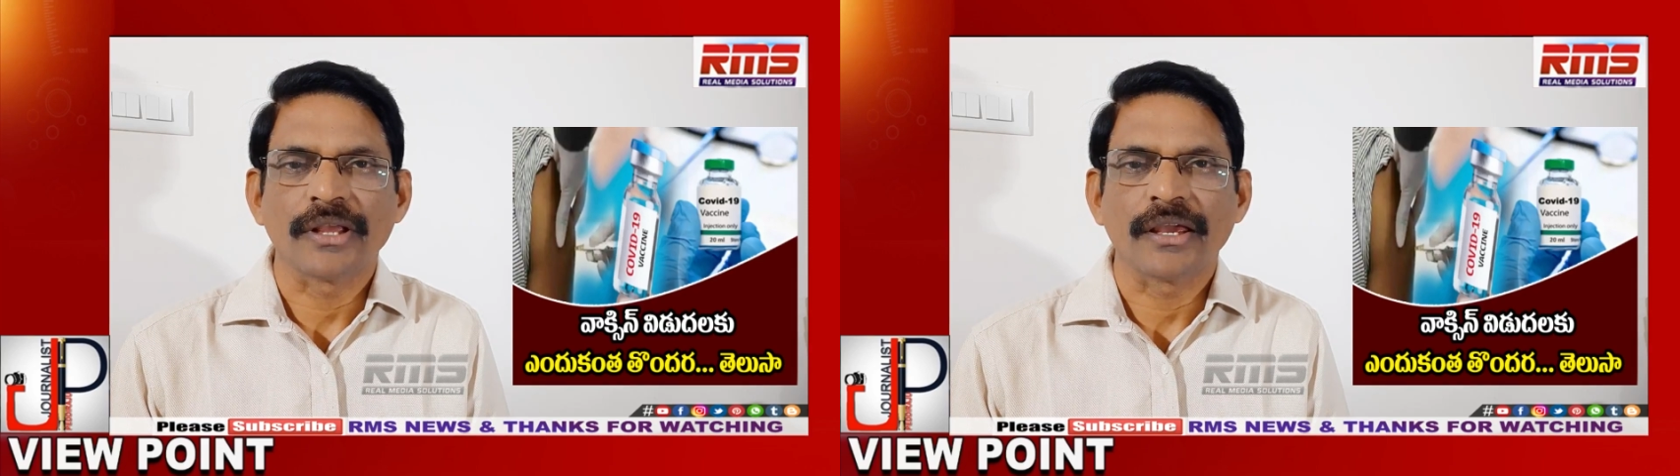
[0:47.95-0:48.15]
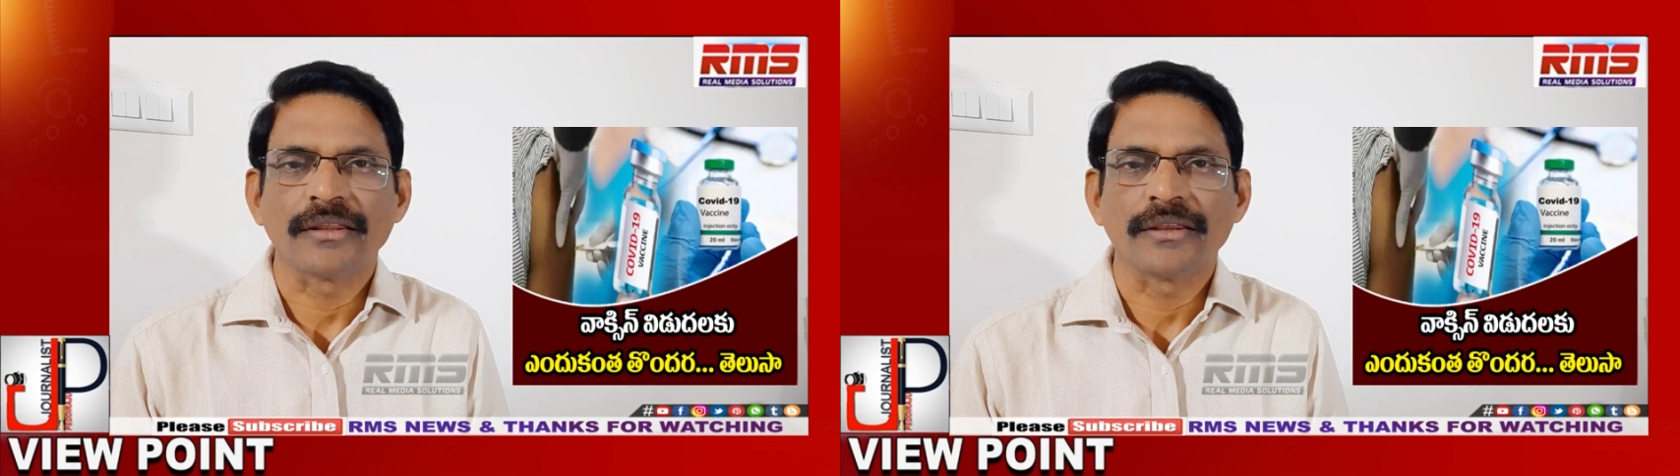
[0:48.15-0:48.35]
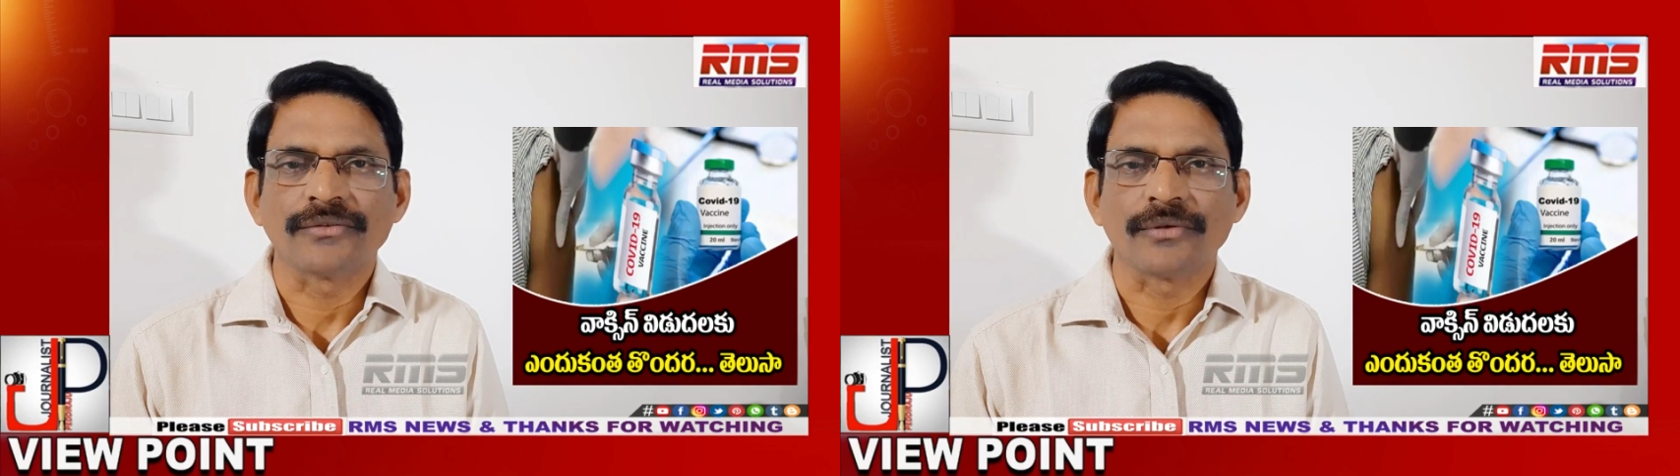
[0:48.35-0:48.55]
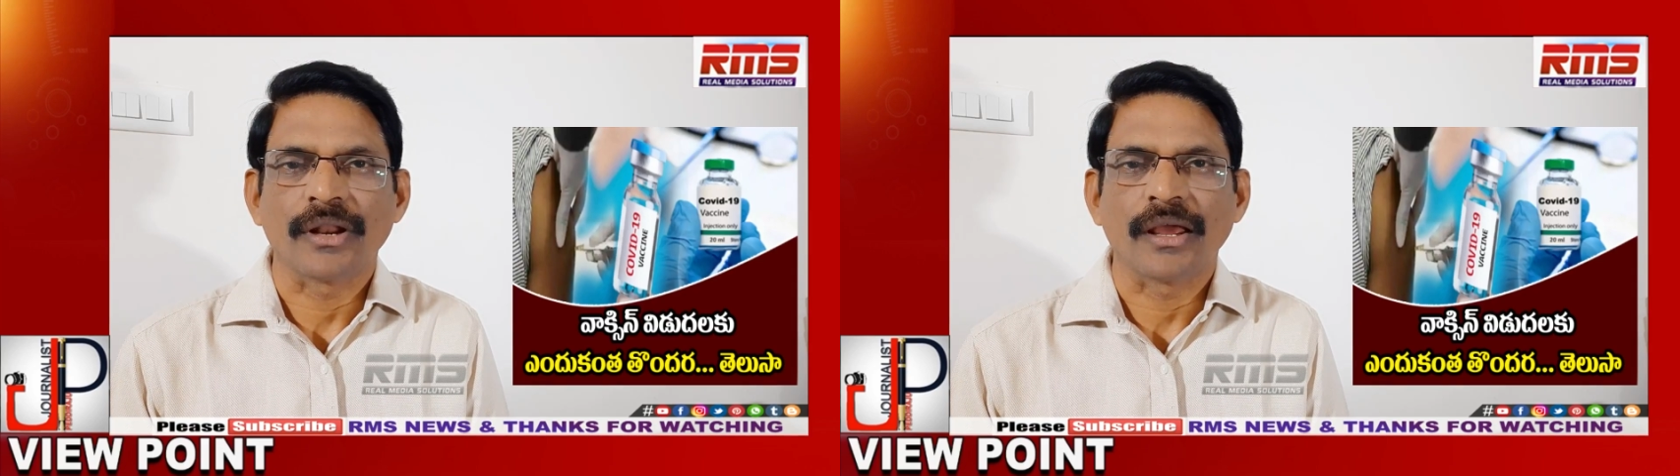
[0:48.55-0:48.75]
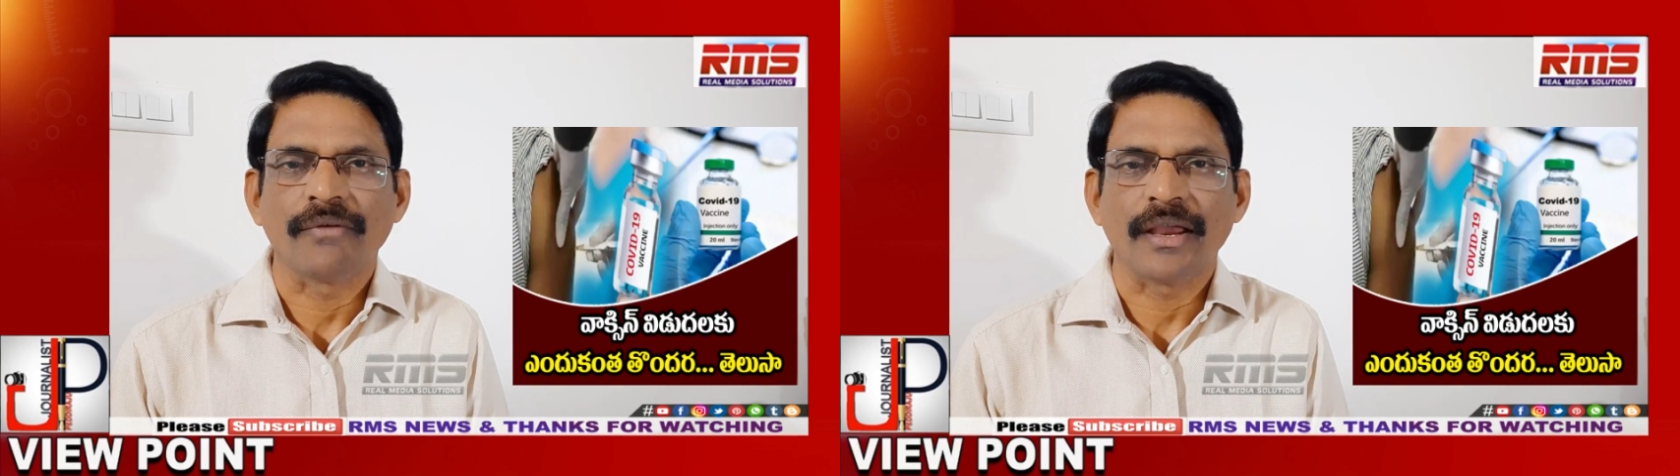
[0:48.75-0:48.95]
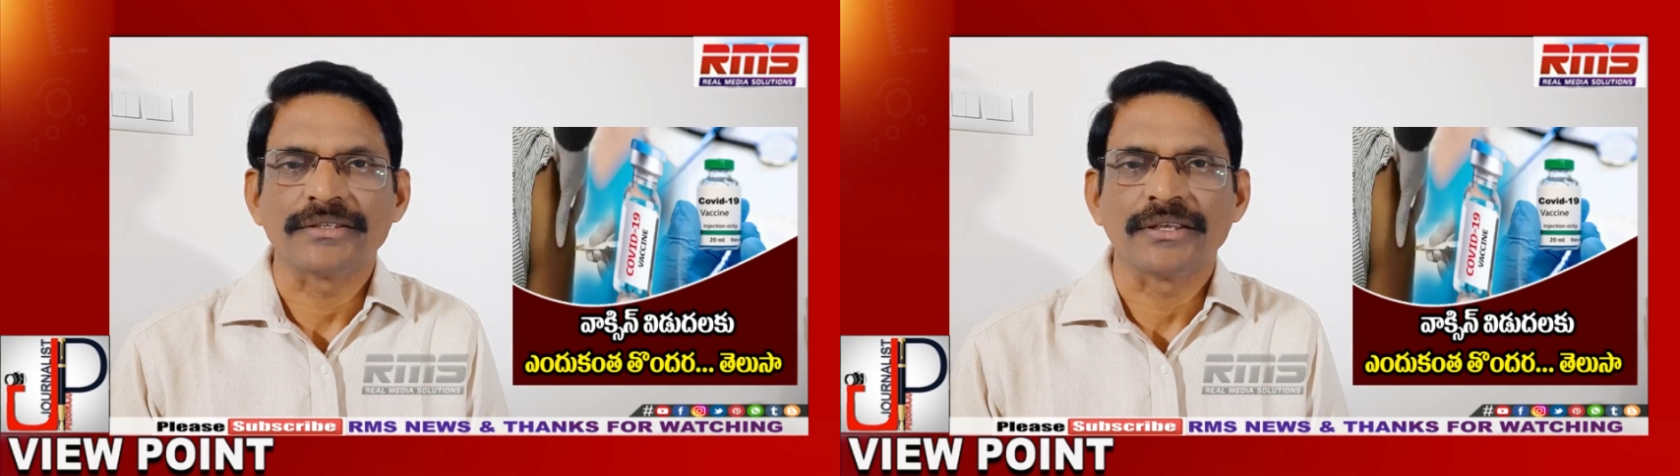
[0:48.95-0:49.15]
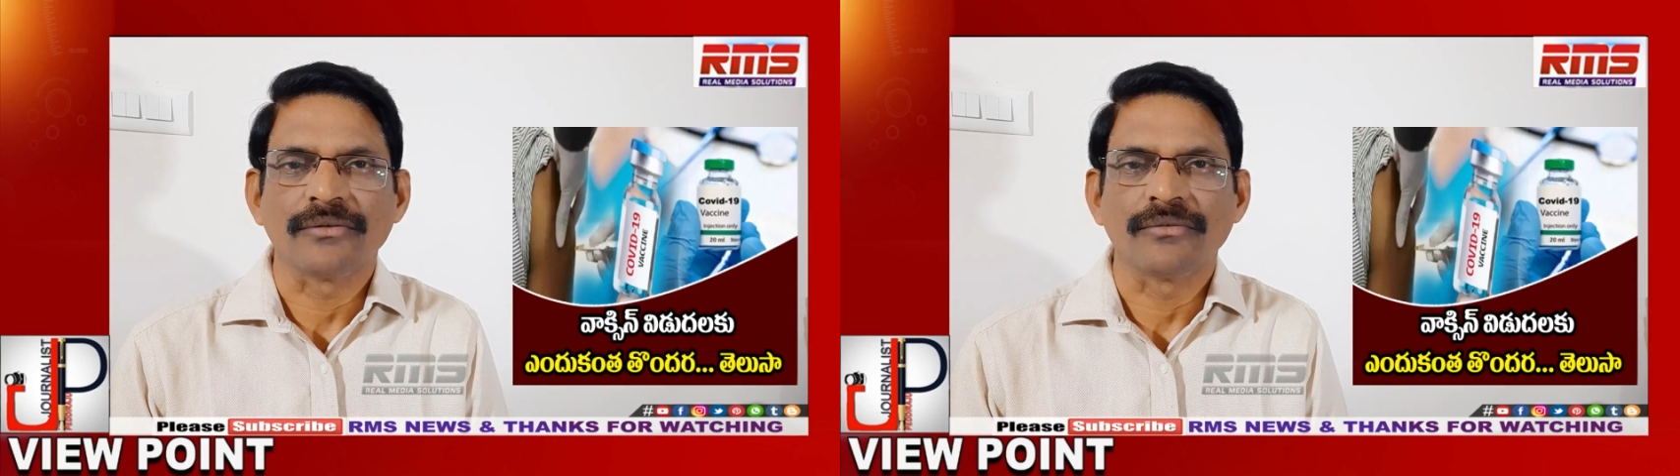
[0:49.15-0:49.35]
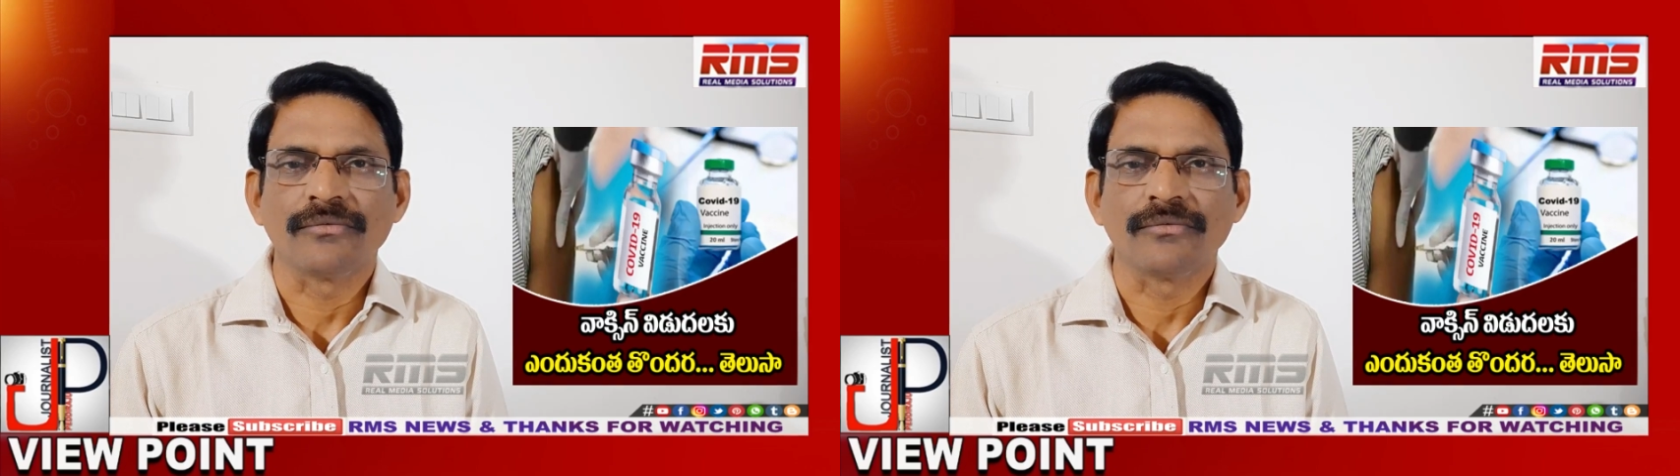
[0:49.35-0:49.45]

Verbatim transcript: తయారు చేస్తున్న వ్యాక్సిన్